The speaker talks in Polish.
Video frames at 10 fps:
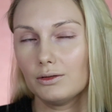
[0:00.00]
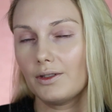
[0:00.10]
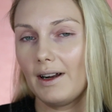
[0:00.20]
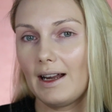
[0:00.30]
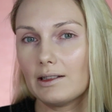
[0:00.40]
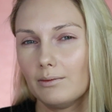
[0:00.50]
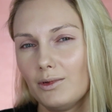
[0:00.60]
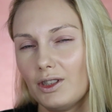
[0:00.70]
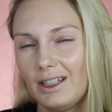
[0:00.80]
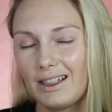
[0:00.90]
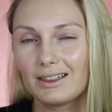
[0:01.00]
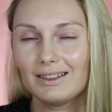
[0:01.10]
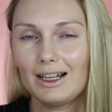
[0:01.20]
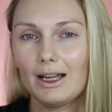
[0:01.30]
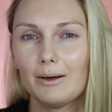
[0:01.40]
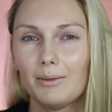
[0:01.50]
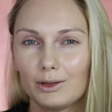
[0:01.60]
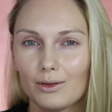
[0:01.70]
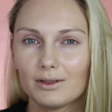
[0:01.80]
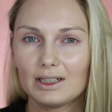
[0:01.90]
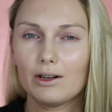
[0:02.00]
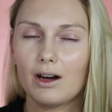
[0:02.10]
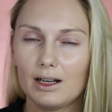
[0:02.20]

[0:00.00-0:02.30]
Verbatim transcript: utrwalającego, może nie tyle matującego,